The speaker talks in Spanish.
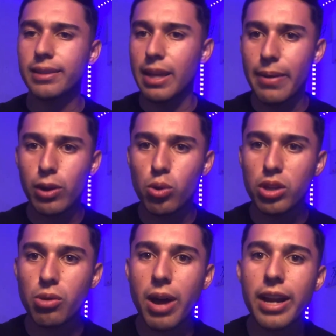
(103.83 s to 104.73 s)
debe
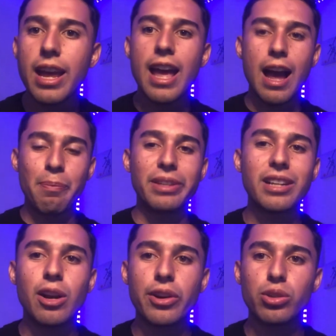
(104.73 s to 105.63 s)
continuar a
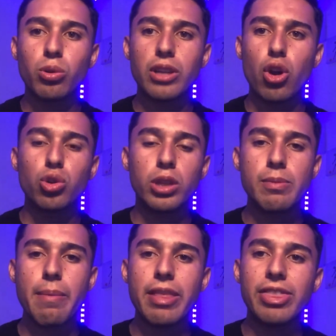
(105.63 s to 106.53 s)
pesar de los resultados
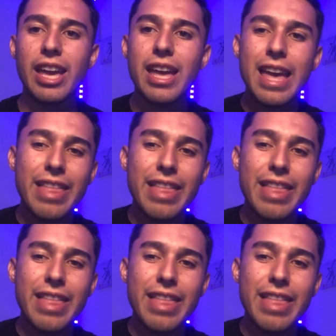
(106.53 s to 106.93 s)
últimamente.